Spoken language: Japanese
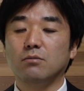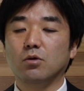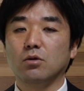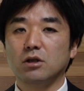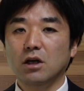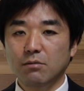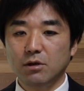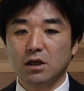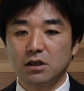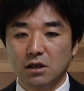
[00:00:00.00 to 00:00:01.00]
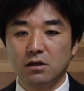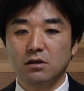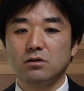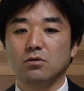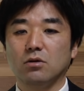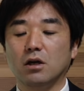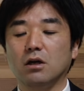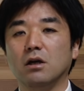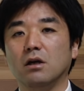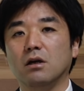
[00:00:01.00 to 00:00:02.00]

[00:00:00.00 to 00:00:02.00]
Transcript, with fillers: もう極めて危険ですので、